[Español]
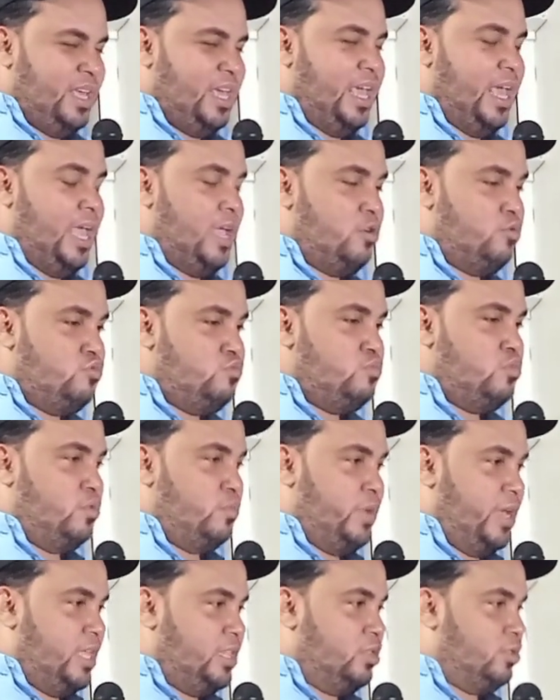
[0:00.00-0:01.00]
en un
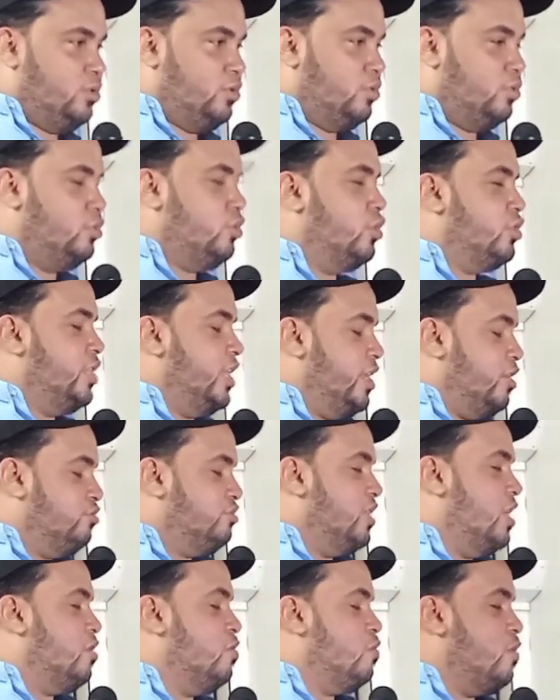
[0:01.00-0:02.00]
momento donde Río
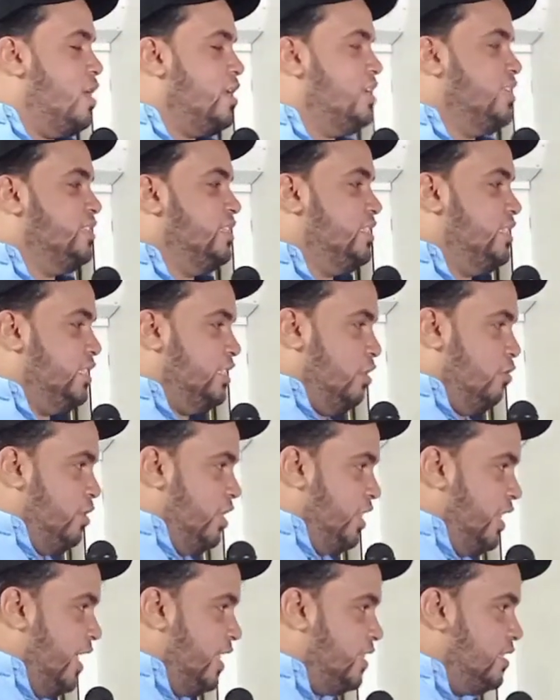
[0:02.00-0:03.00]
San Juan necesita
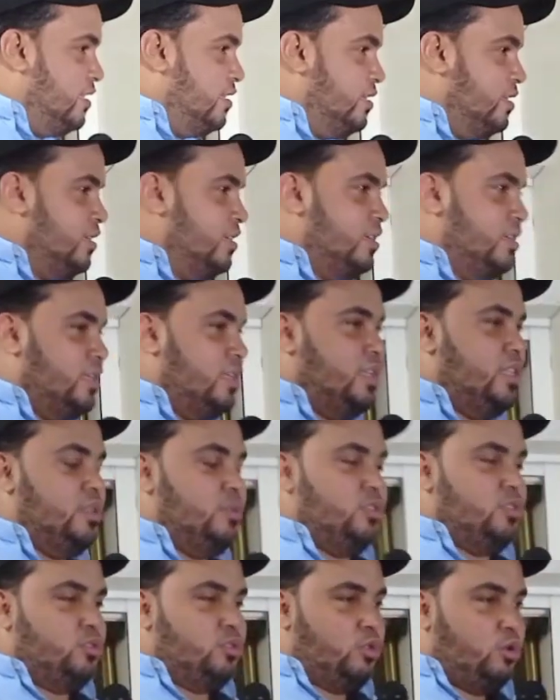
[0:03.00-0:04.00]
unidad,
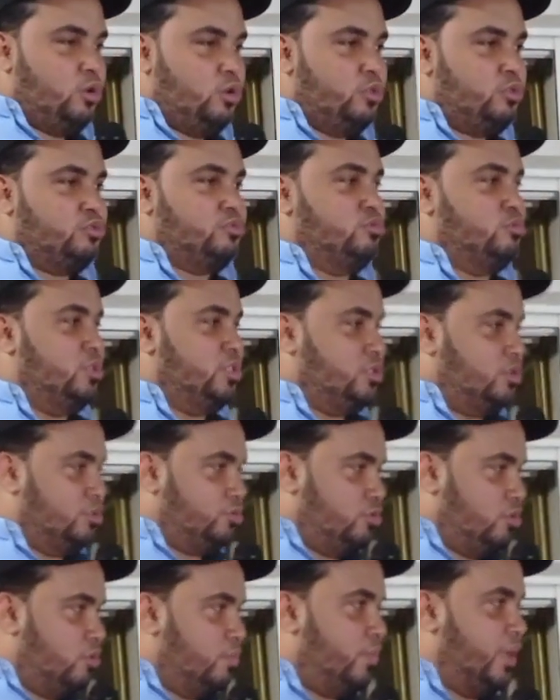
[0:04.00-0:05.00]
todos nuestros
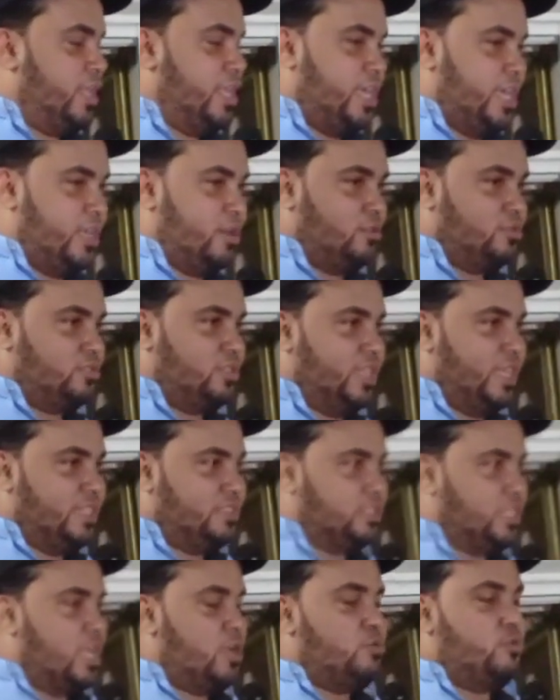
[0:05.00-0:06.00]
compañeros
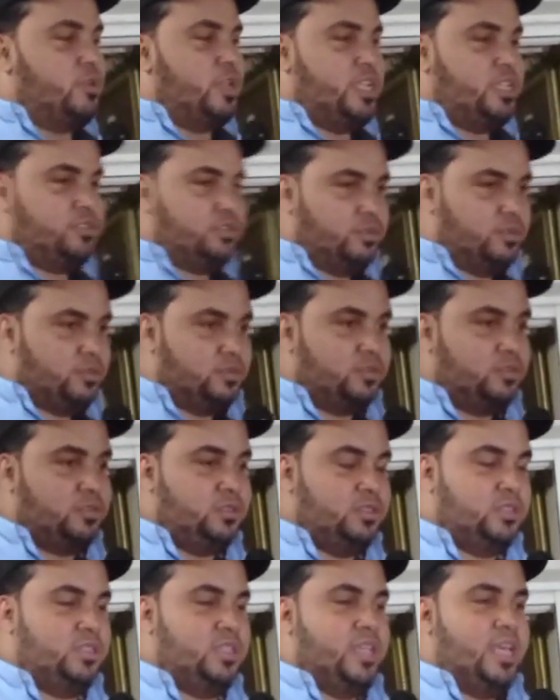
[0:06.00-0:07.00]
están unísonos
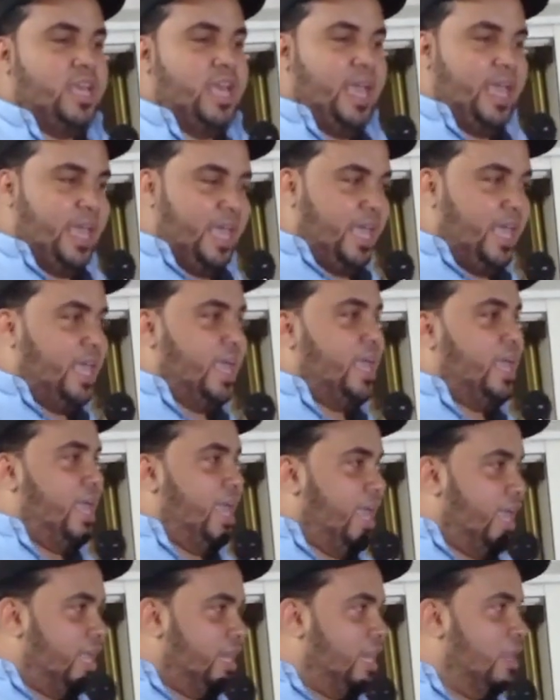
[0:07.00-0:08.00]

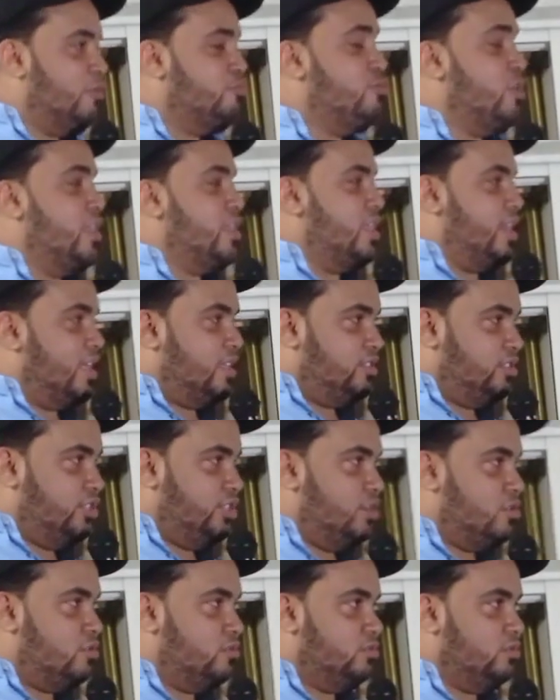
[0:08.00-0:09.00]
en una
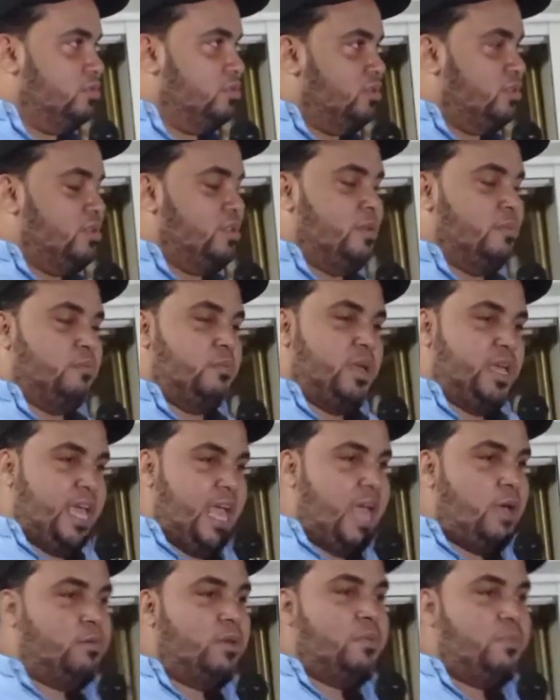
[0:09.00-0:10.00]
dirección
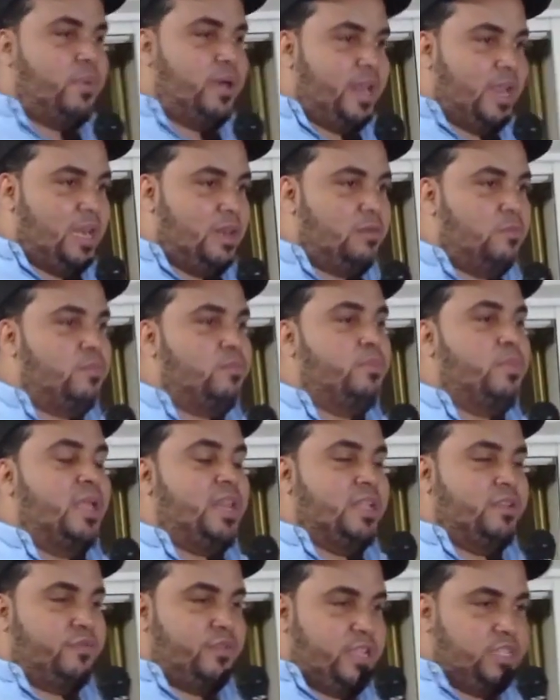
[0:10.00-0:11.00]
viable para el
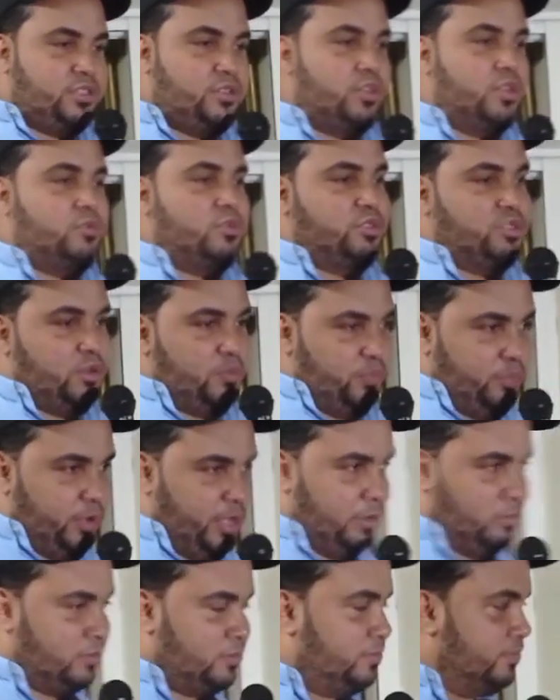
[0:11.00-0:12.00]
beneficio de nuestro pueblo.